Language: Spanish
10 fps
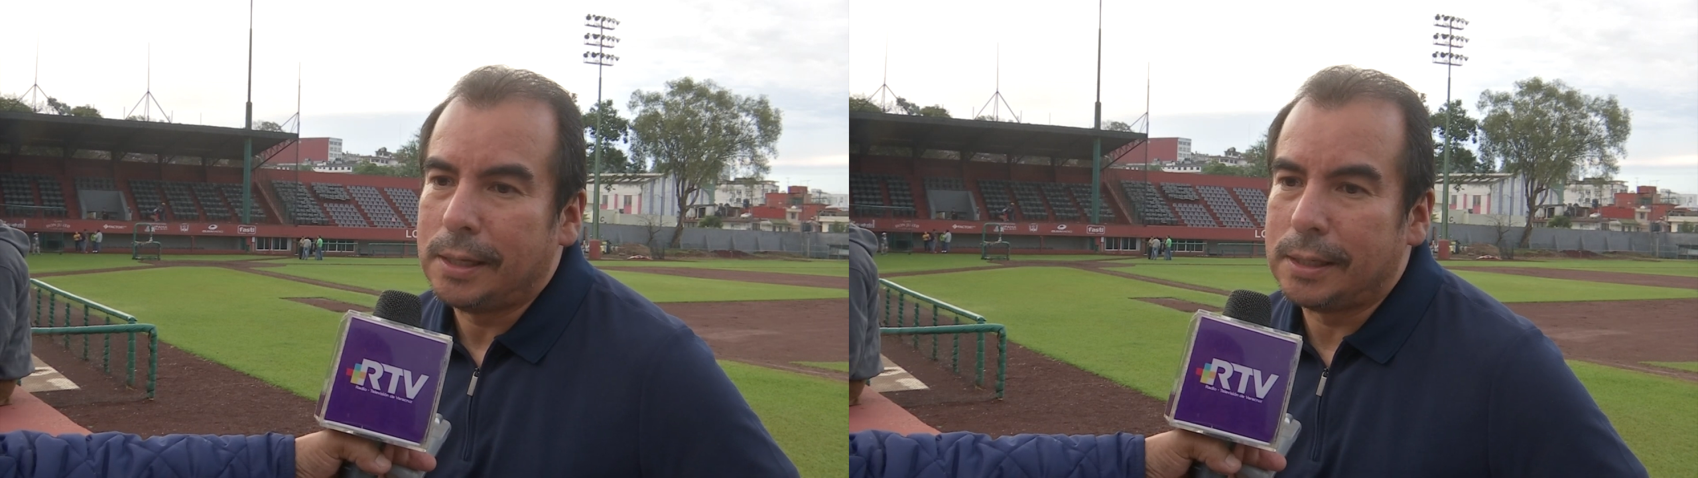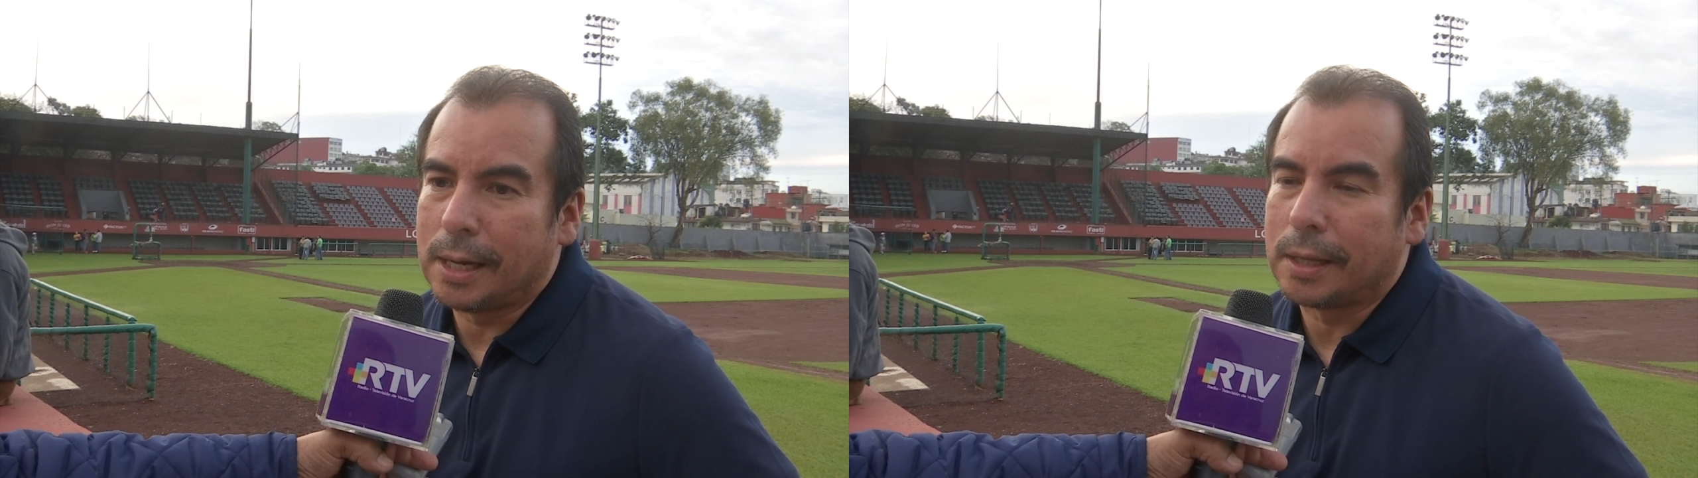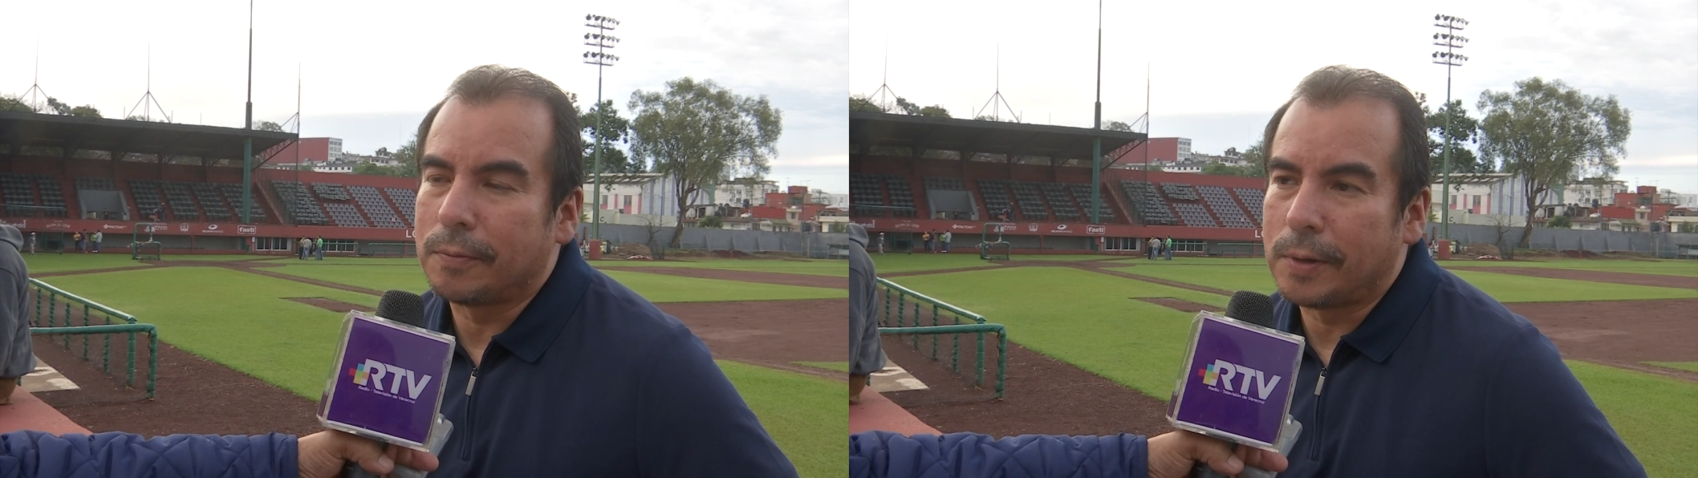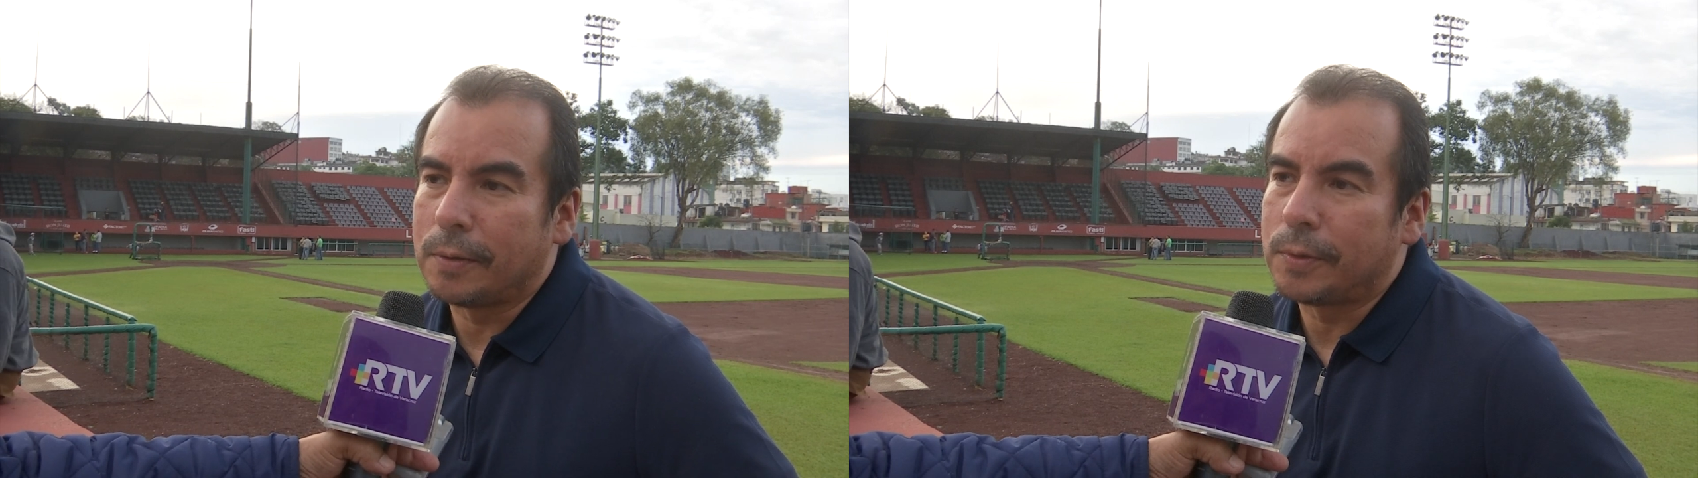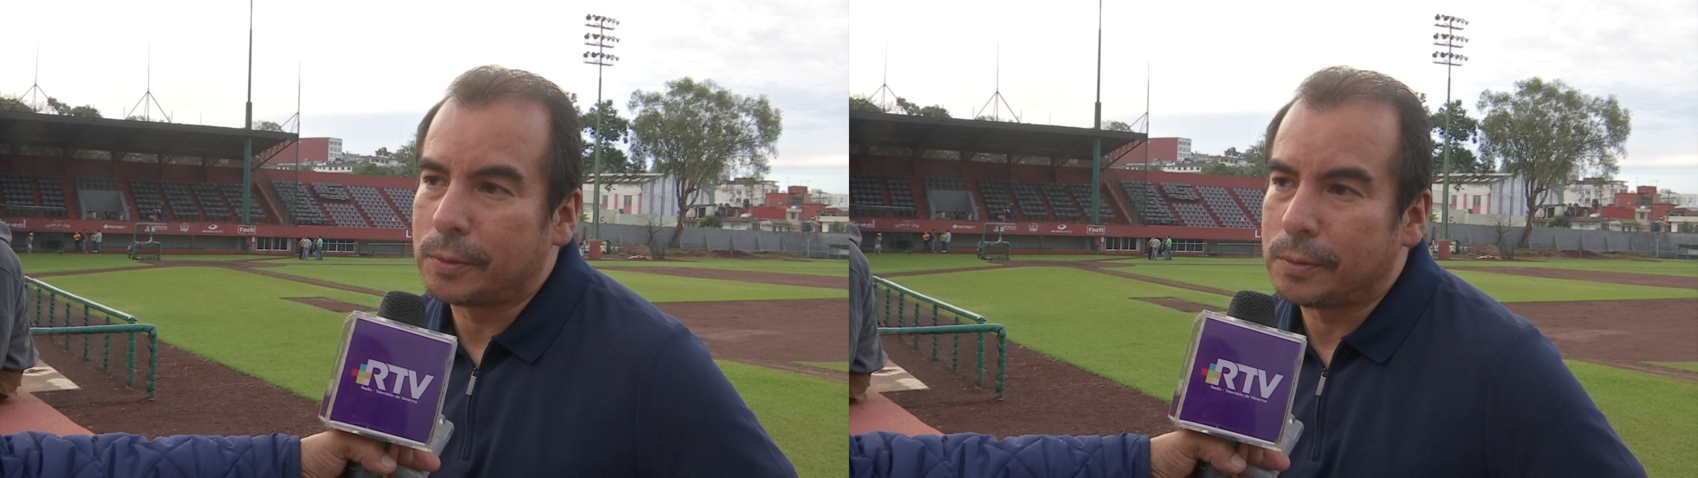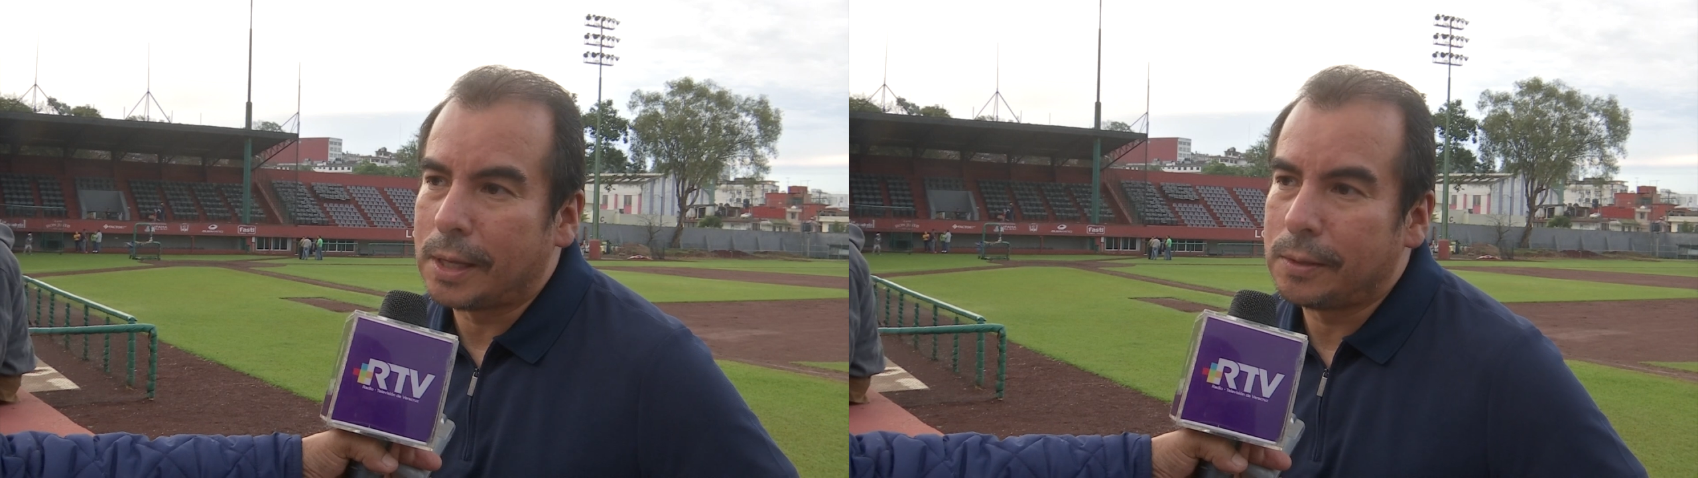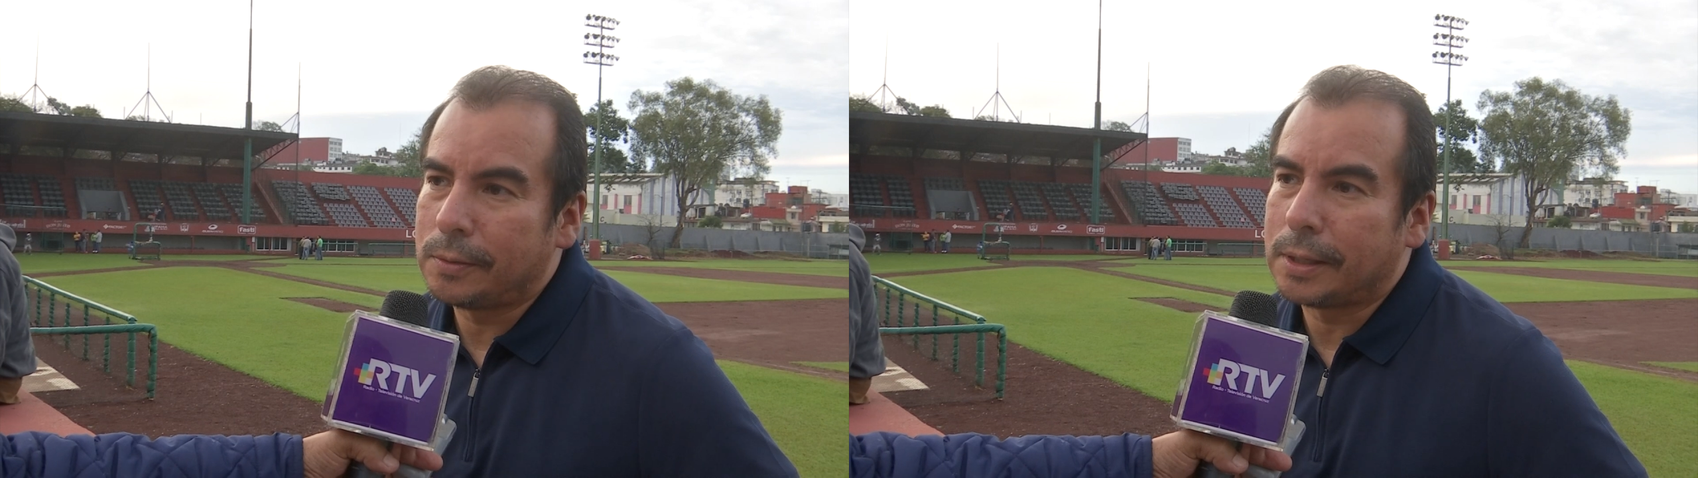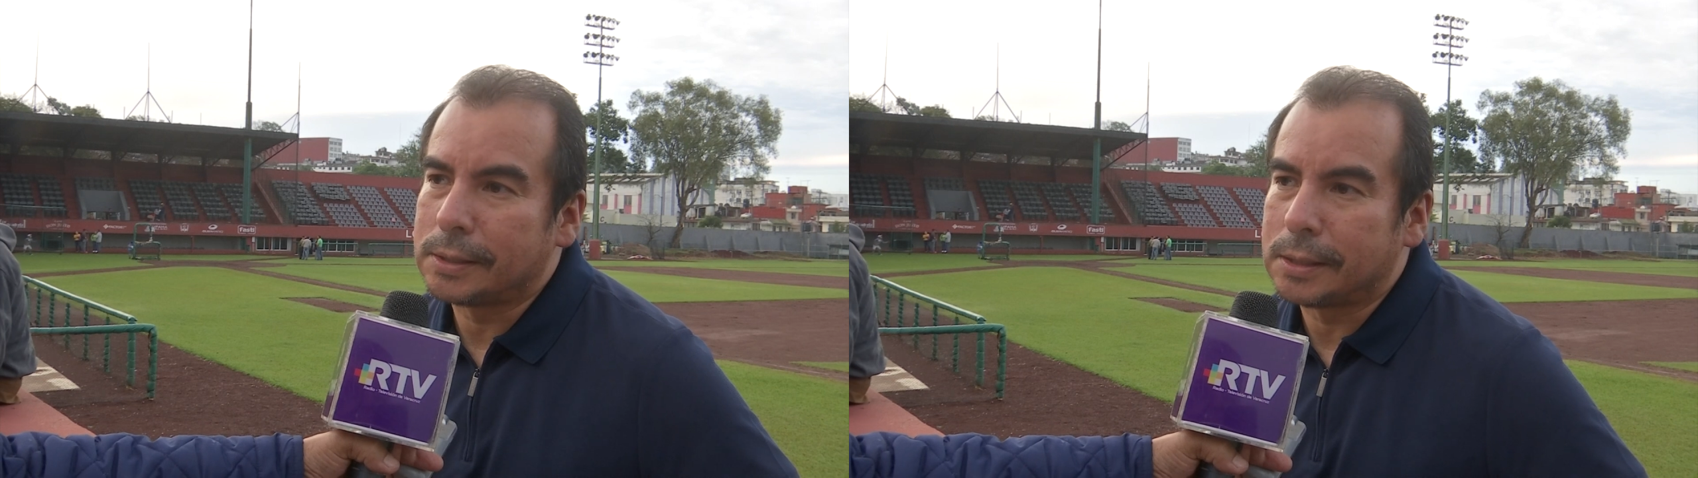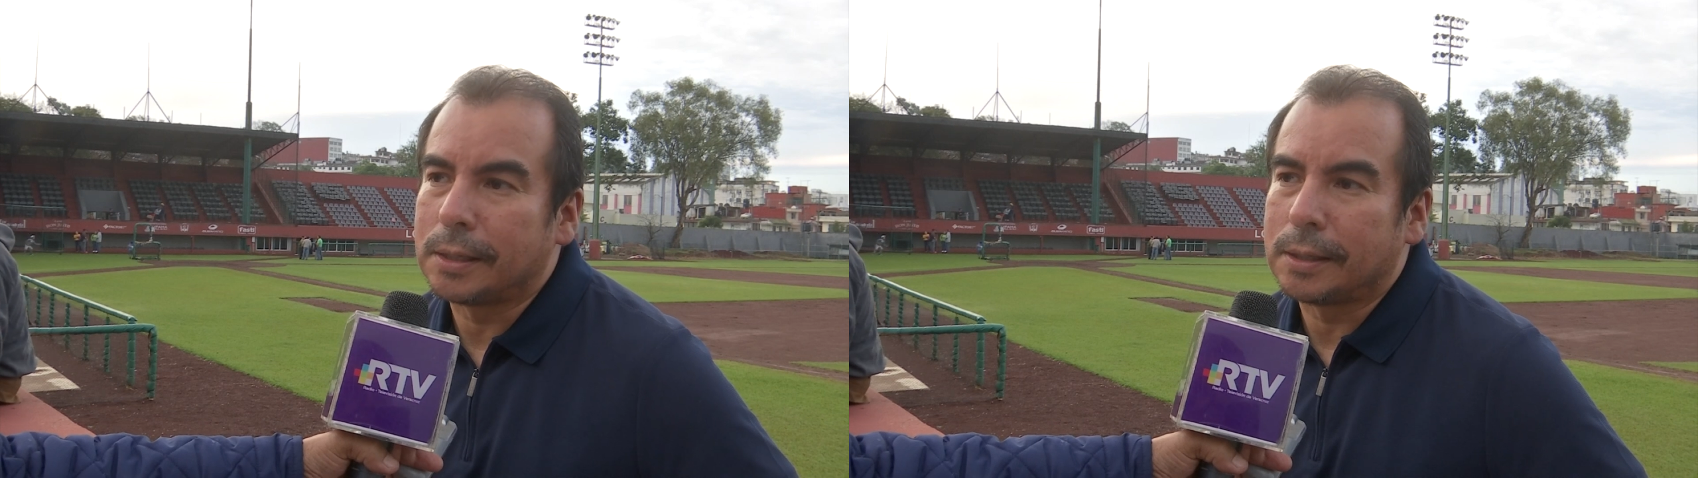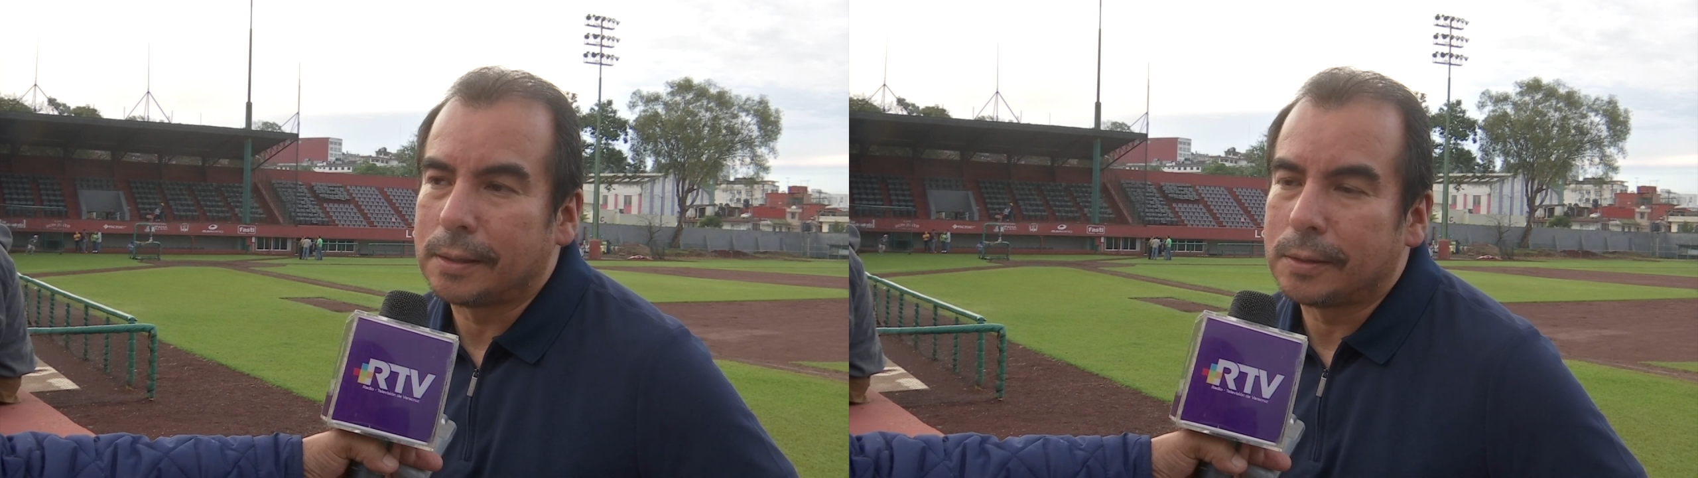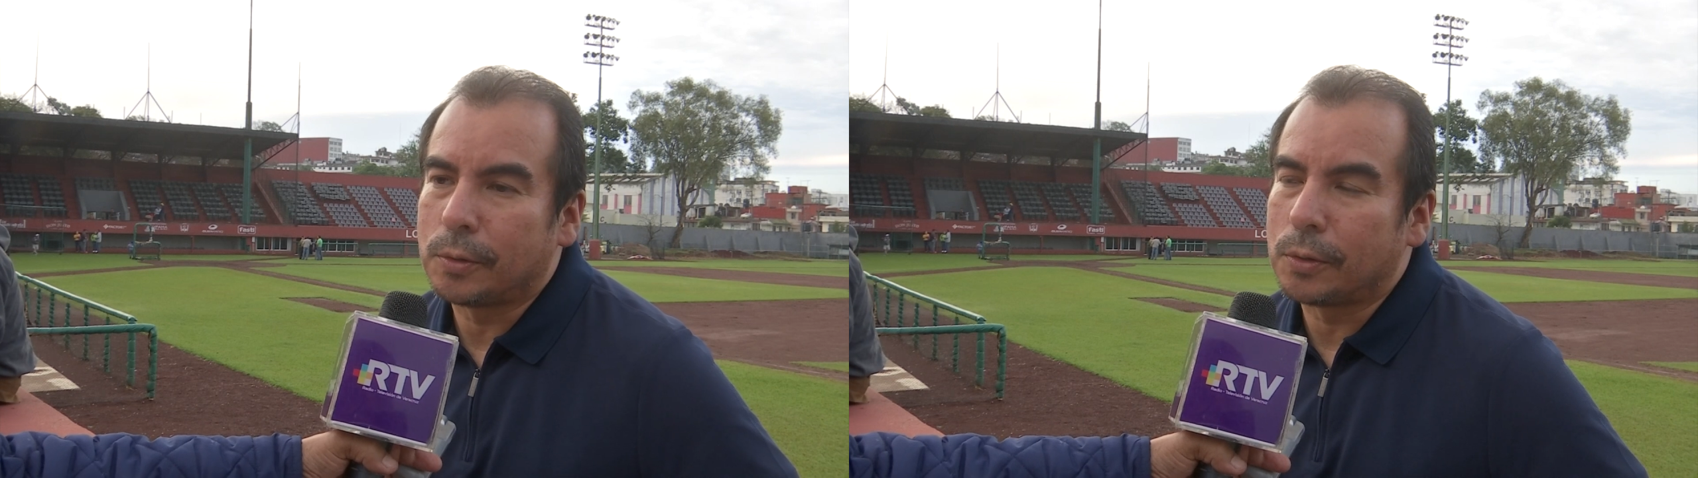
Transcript: Y Jackie fue el afortunado que se